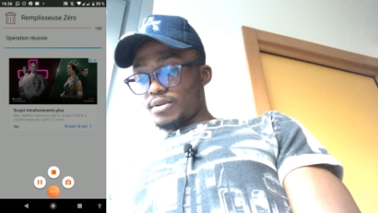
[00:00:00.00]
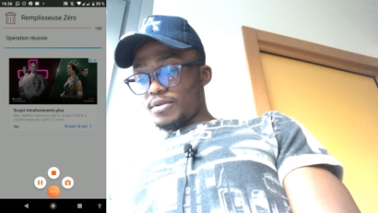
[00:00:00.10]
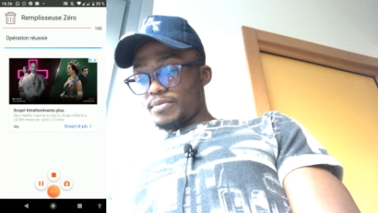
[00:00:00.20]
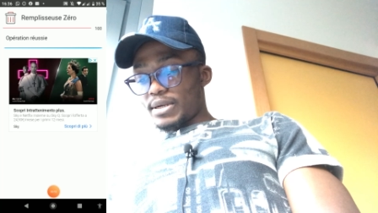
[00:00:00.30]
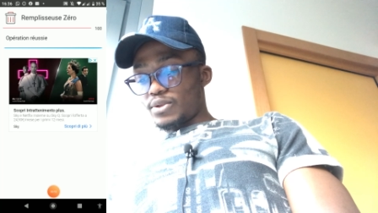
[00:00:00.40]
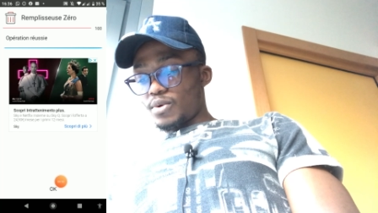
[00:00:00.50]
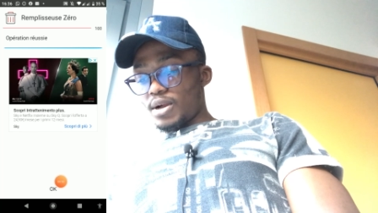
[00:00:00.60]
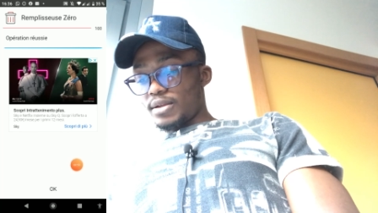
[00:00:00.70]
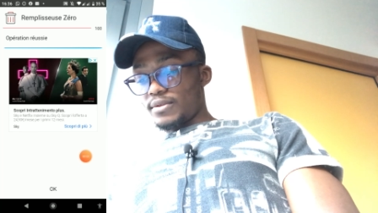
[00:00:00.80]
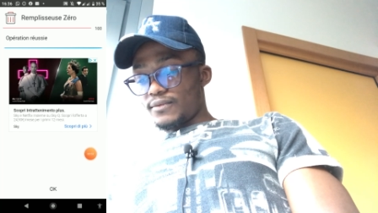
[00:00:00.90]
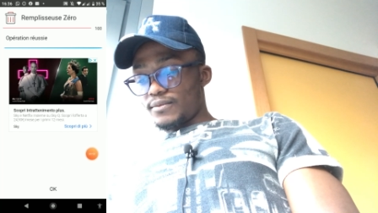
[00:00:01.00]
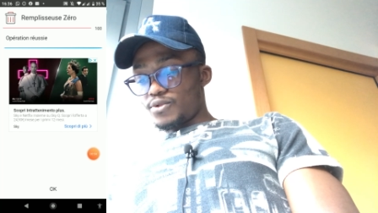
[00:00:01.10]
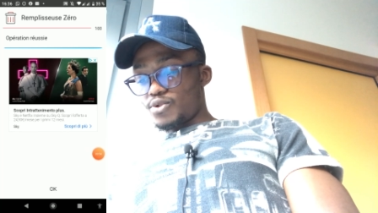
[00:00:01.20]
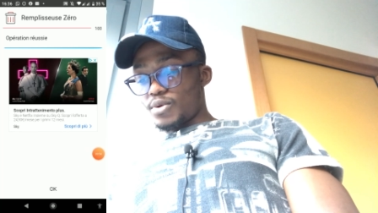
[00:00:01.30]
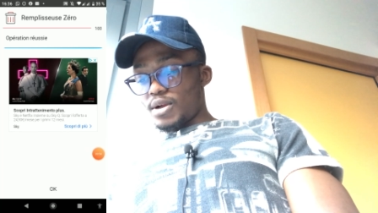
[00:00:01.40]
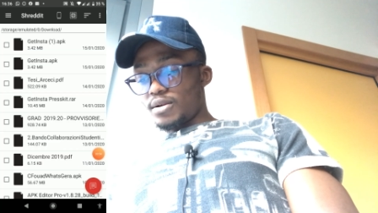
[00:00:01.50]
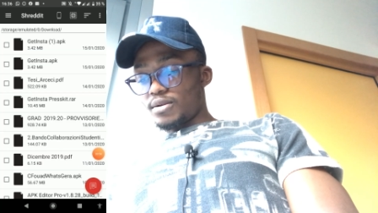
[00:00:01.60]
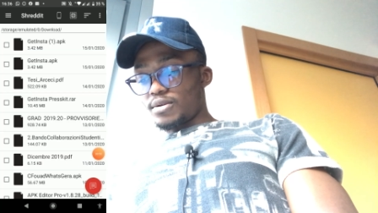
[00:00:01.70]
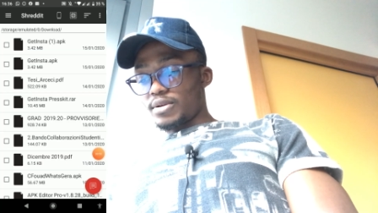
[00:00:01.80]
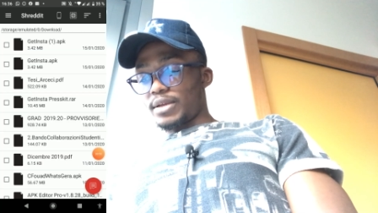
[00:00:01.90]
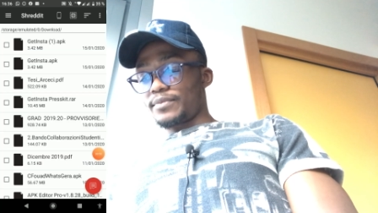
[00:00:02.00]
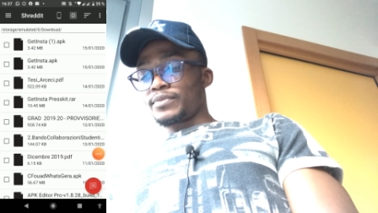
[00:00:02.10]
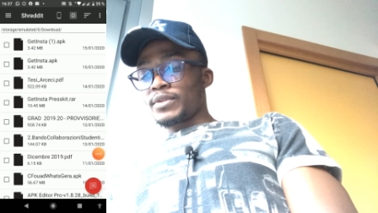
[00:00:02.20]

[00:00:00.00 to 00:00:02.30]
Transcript: Non, pas toi, pousse-toi, ok.